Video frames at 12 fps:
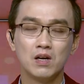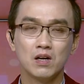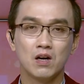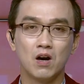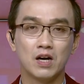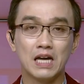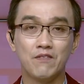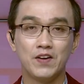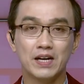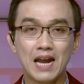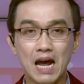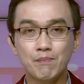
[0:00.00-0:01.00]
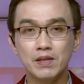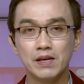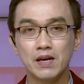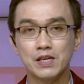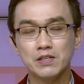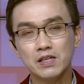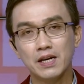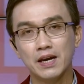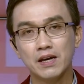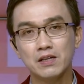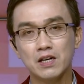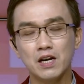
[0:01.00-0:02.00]
còn ở tại Việt Nam thì à, chứng
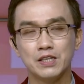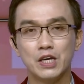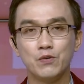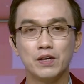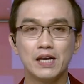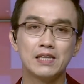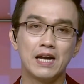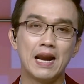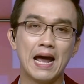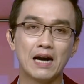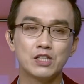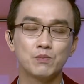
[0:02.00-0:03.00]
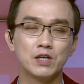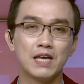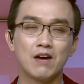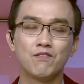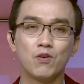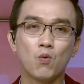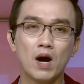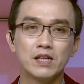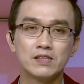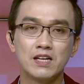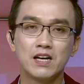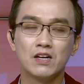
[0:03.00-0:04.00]
kiến rất là nhiều những cái tệ nạn trong thời gian vừa qua thì
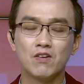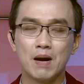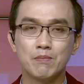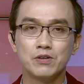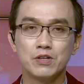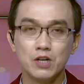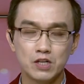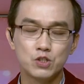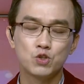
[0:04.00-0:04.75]
Telegram được